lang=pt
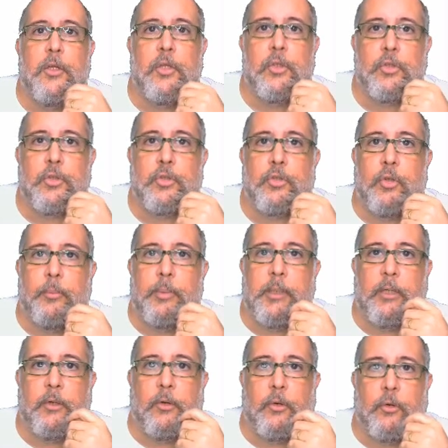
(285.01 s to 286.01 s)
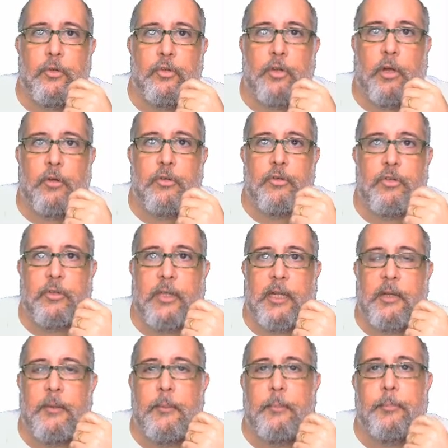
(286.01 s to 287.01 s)
sobre os jogos
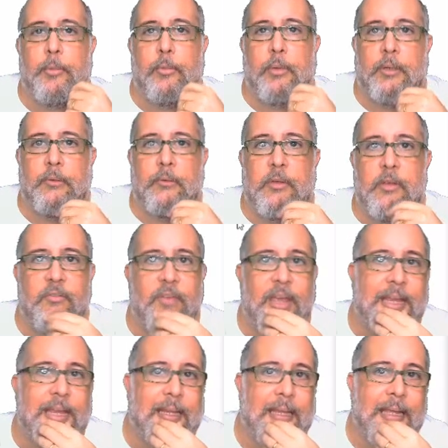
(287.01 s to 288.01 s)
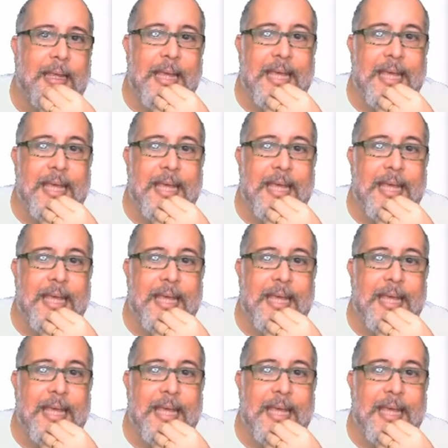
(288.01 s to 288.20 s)
dele pro ano que vem.